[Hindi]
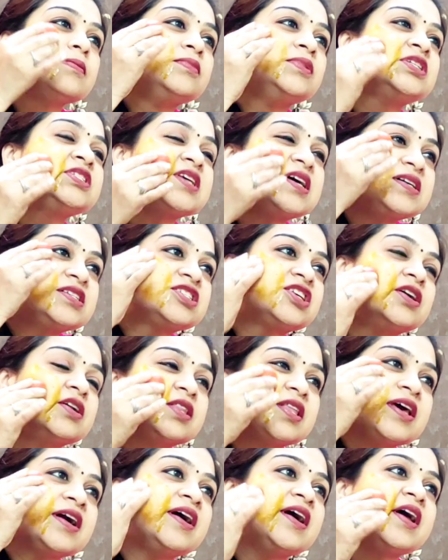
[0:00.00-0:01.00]
मसाज
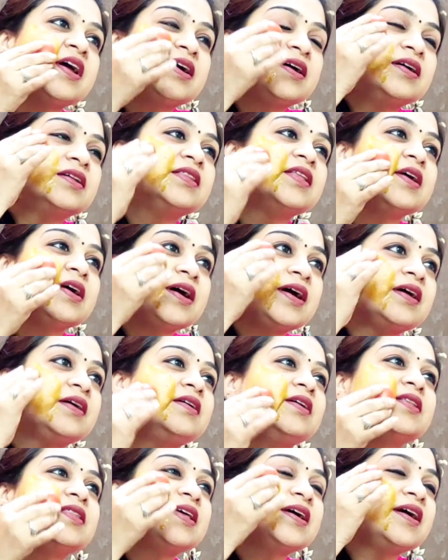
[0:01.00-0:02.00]
करते गए करते गए
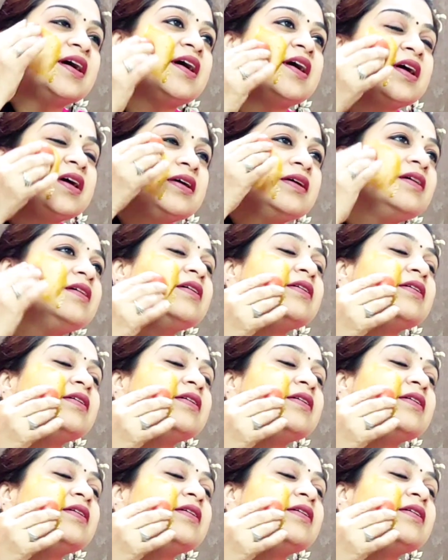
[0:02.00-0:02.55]
करते गए